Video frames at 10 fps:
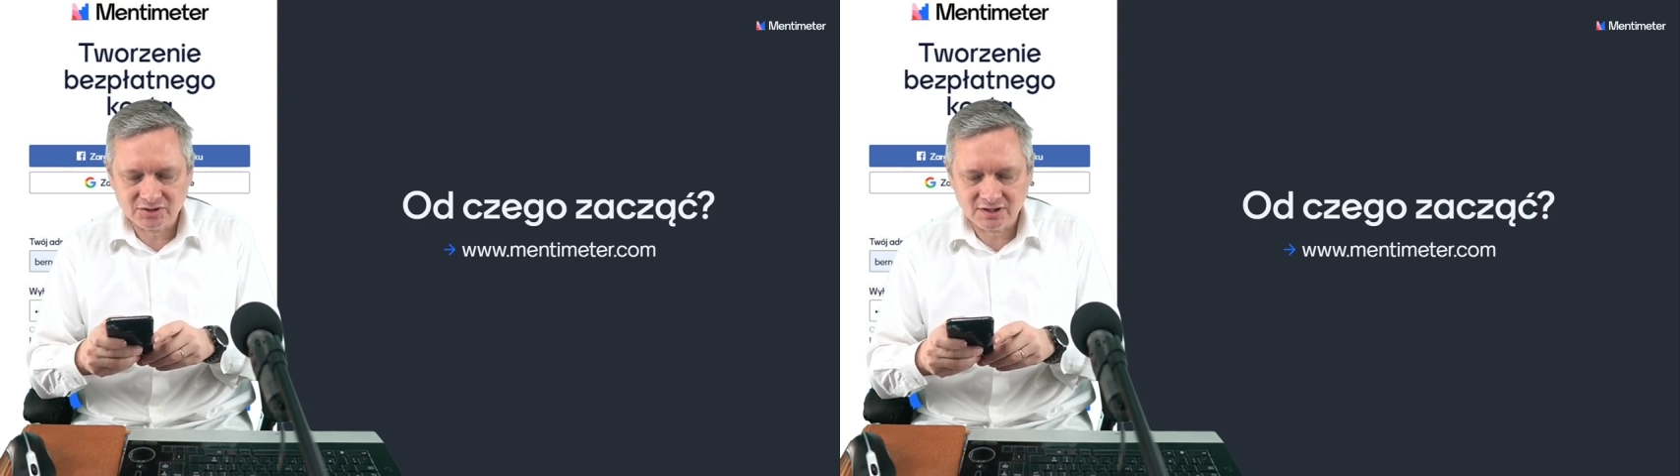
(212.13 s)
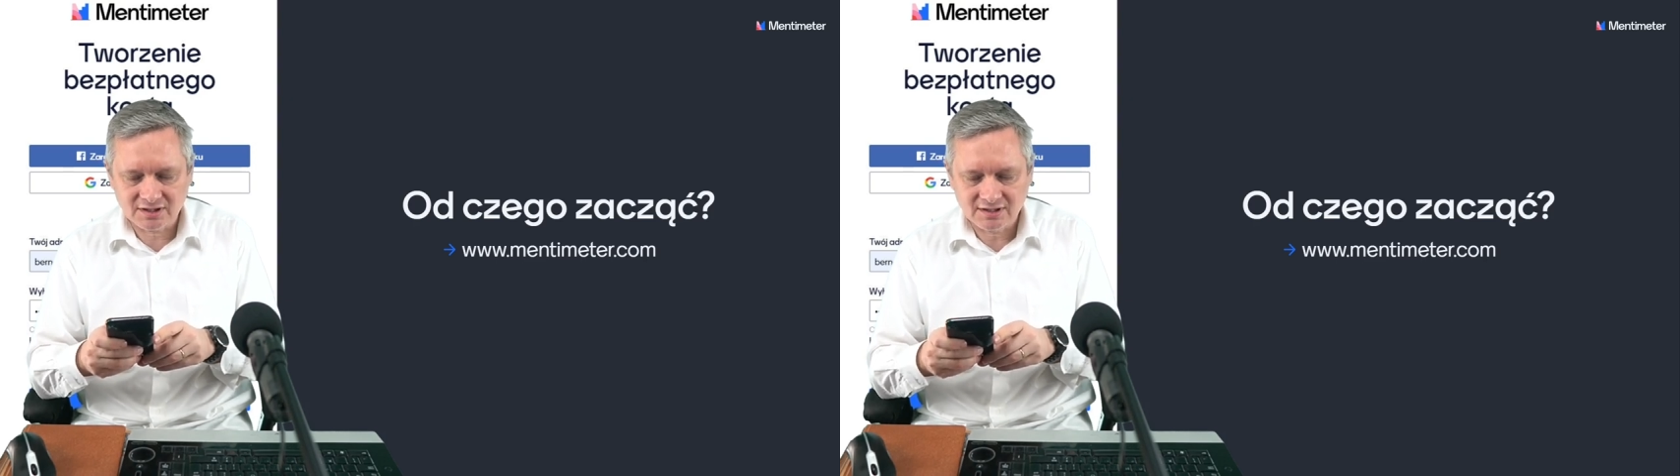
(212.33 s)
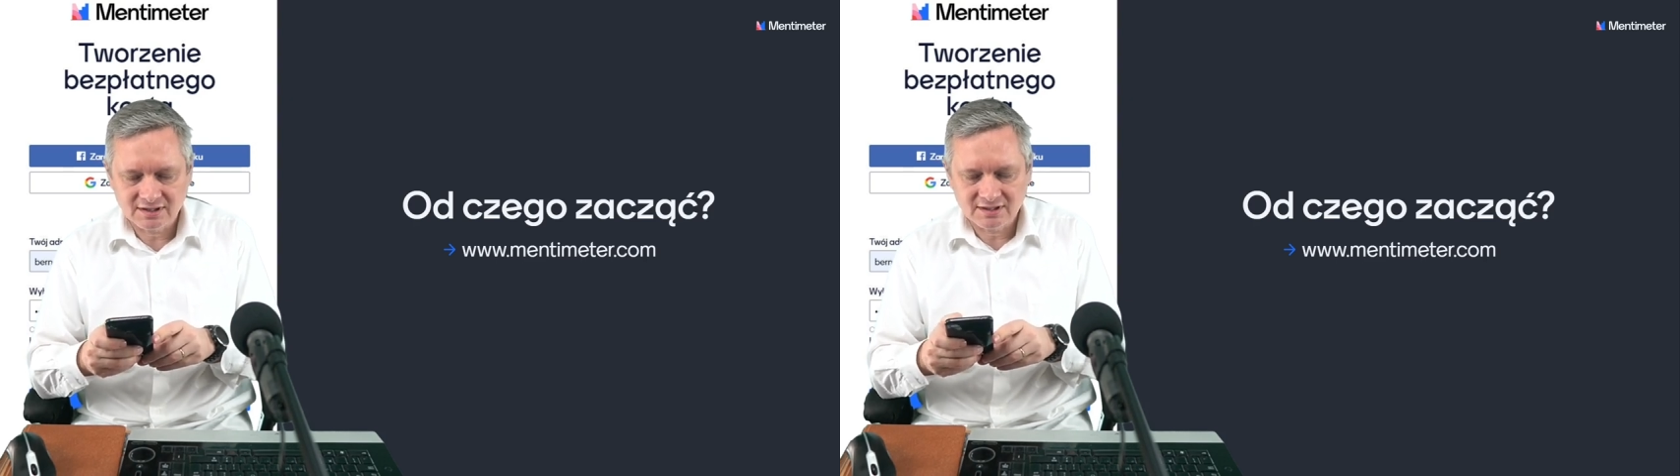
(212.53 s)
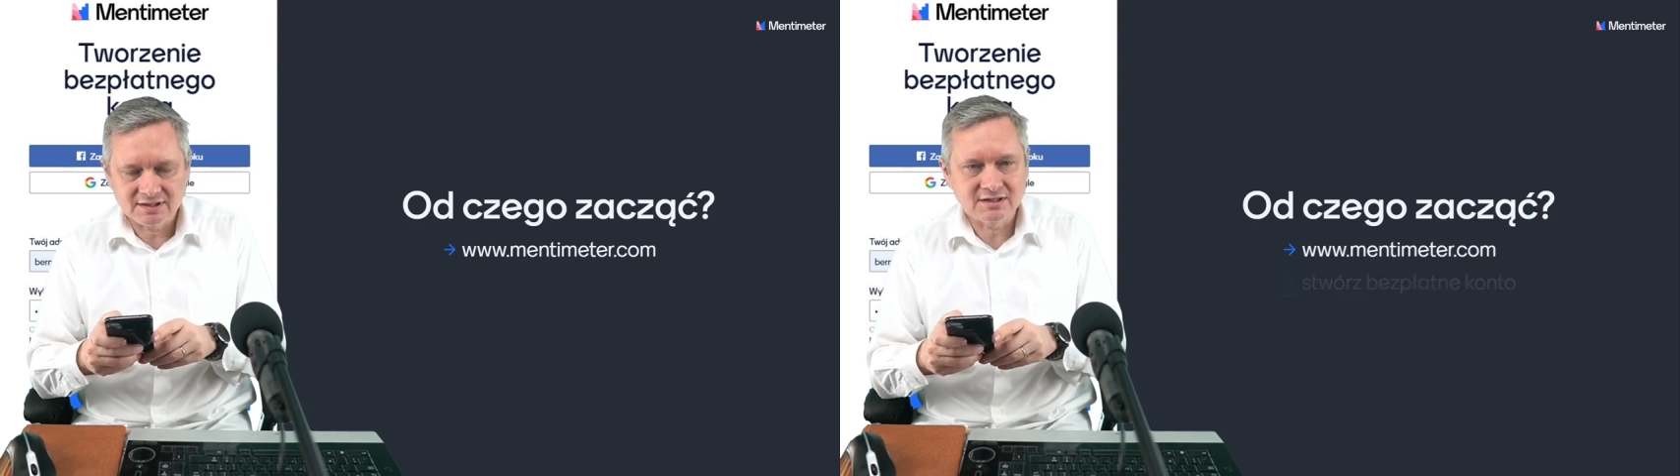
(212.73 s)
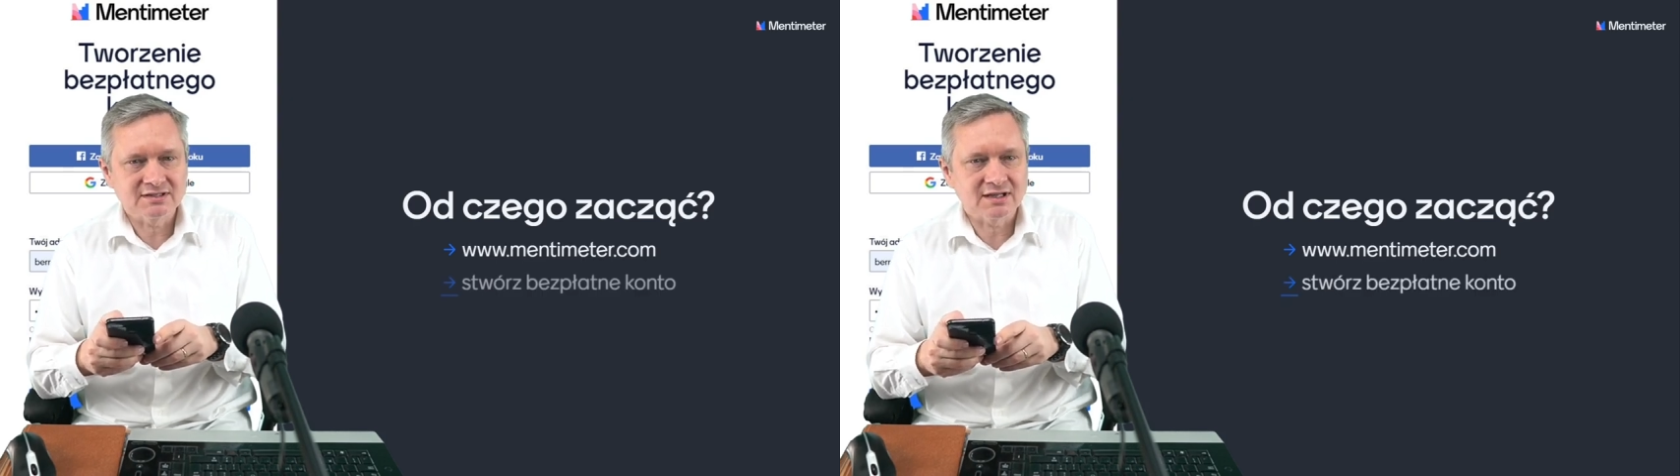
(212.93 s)
się
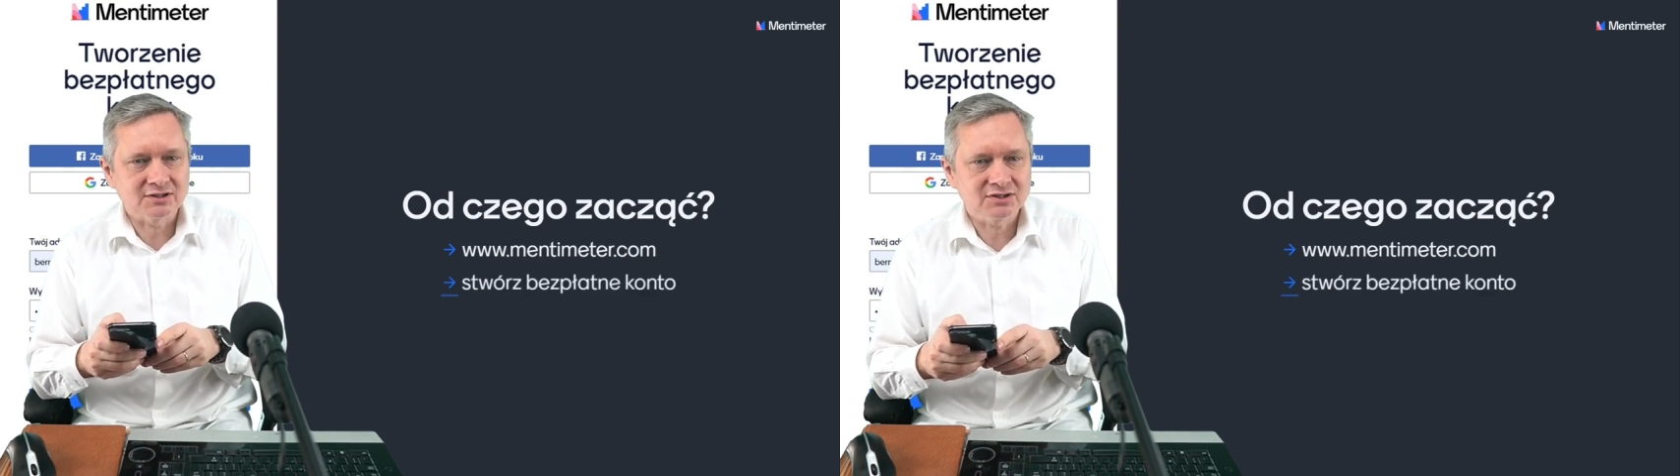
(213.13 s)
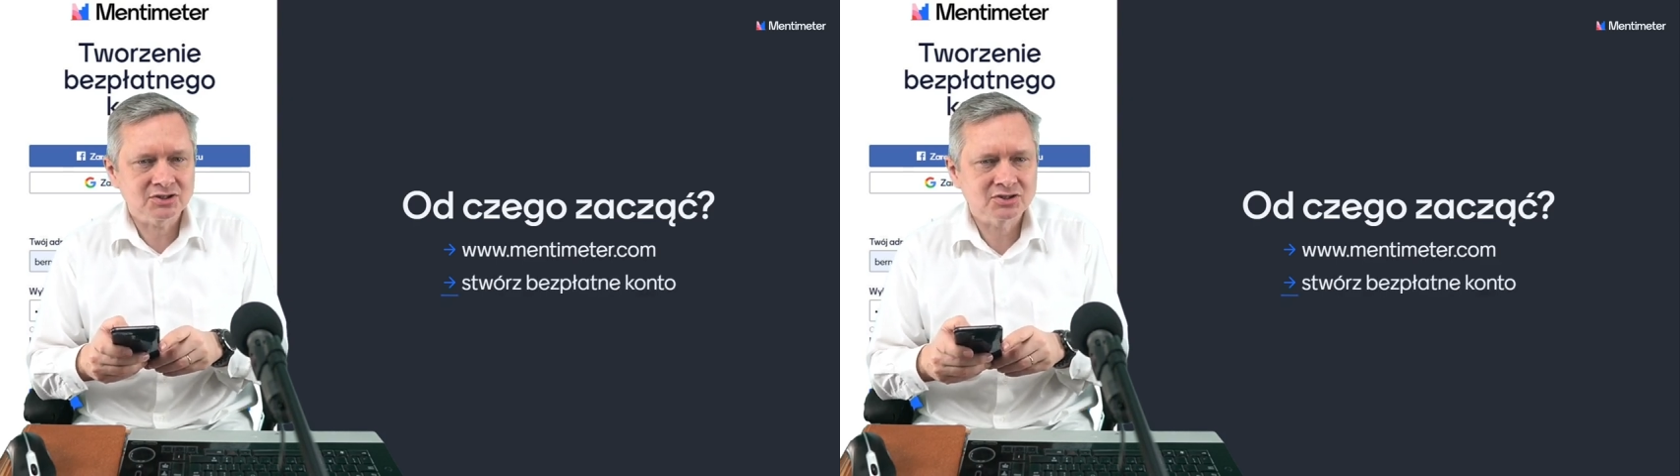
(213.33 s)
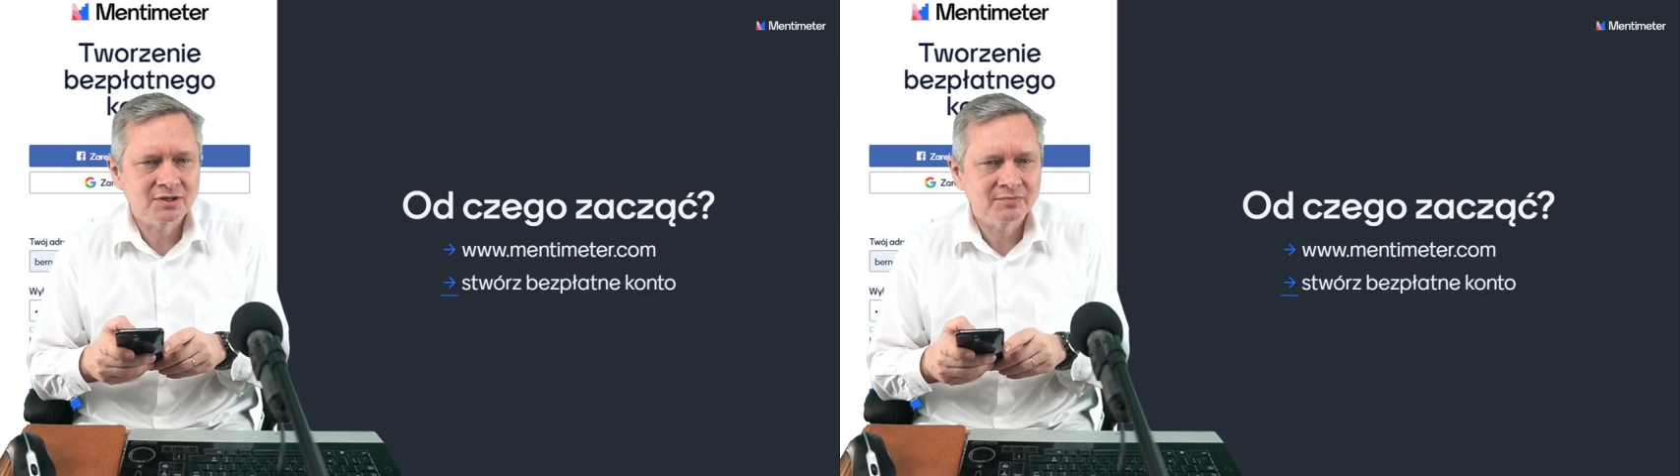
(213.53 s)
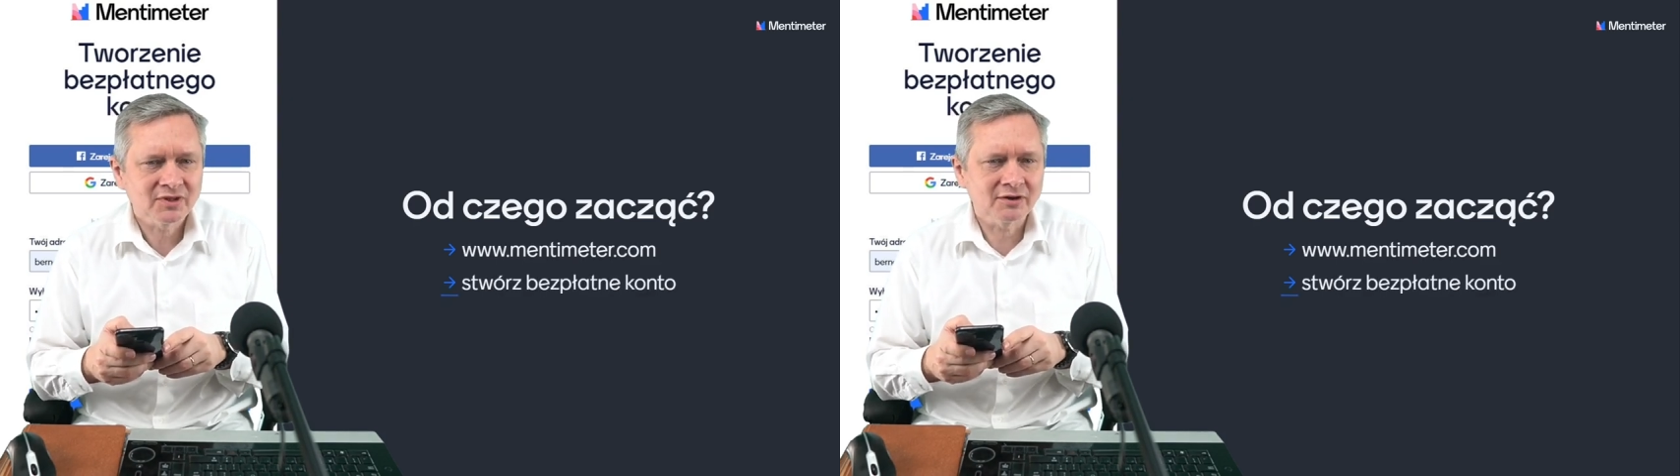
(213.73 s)
y, znajdziesz,